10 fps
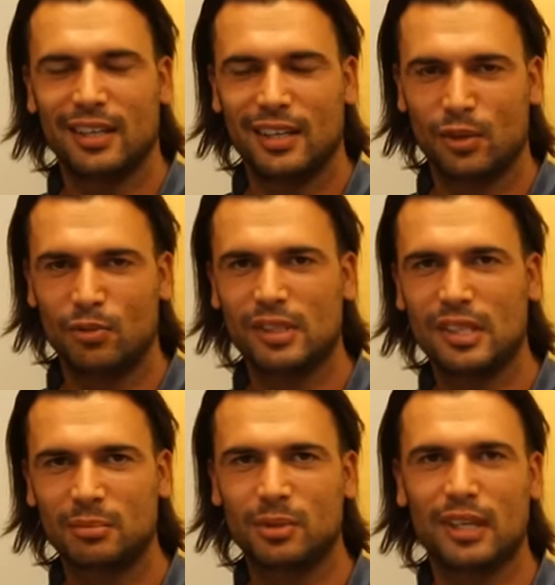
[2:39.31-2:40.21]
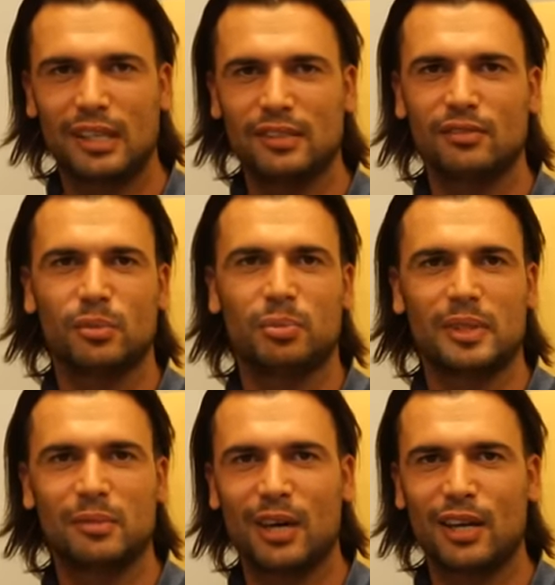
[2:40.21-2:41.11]
и увидели бы Алину, вы
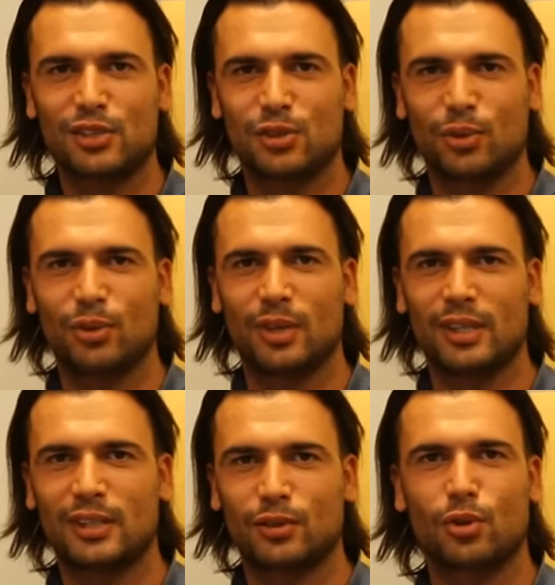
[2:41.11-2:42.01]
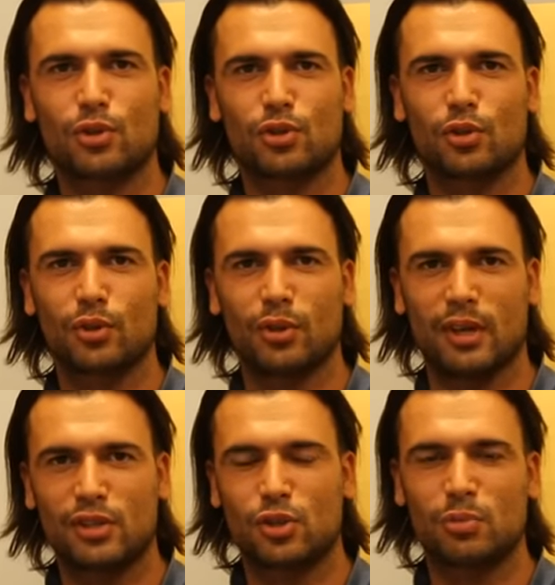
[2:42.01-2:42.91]
понимали, что это то, что,
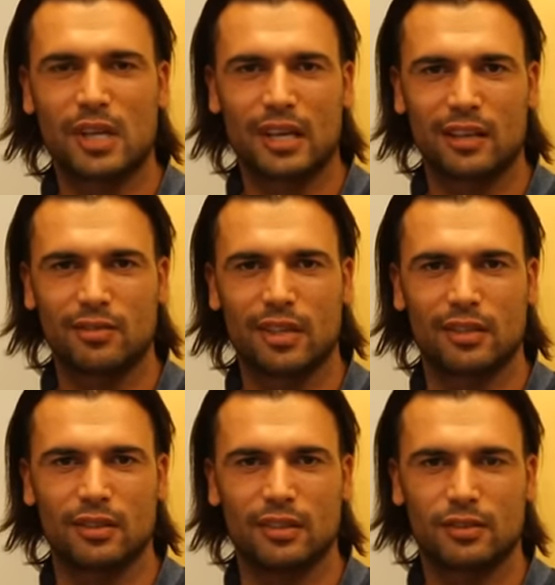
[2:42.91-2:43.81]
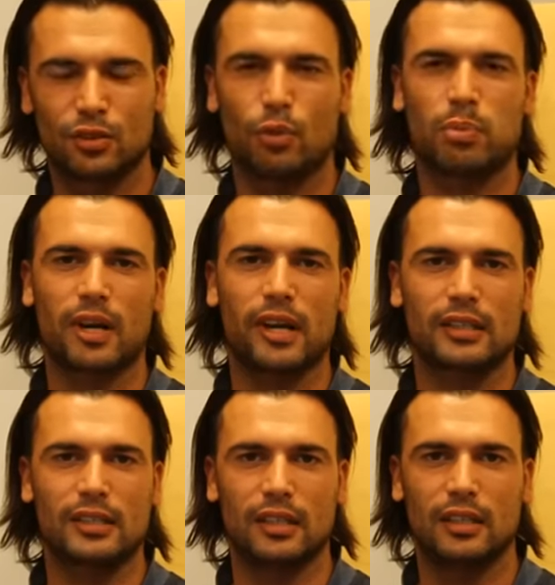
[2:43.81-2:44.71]
о чем я говорил до
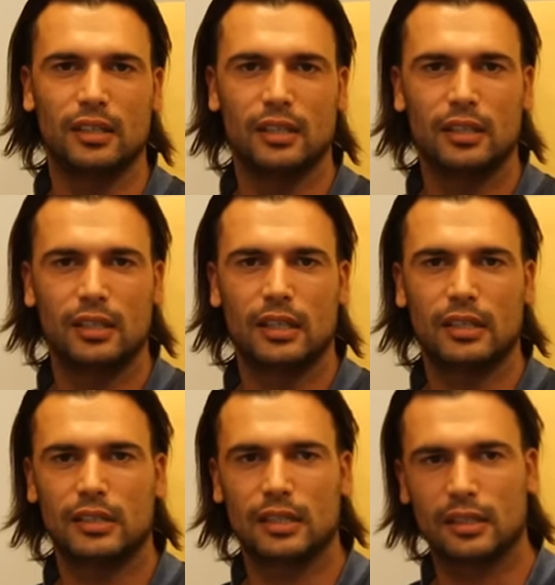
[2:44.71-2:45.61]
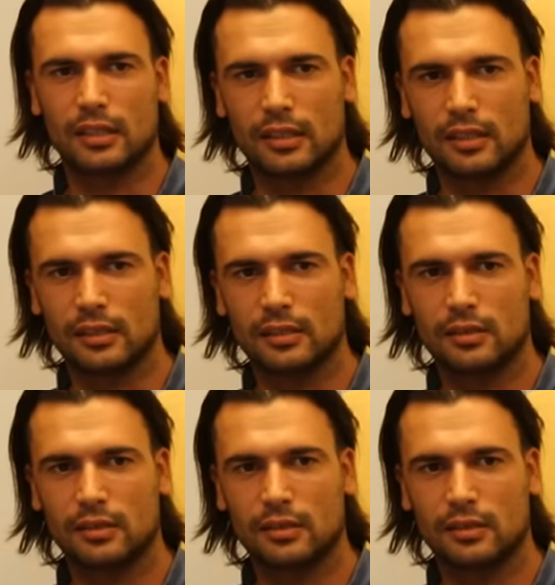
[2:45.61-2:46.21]
проекта. Это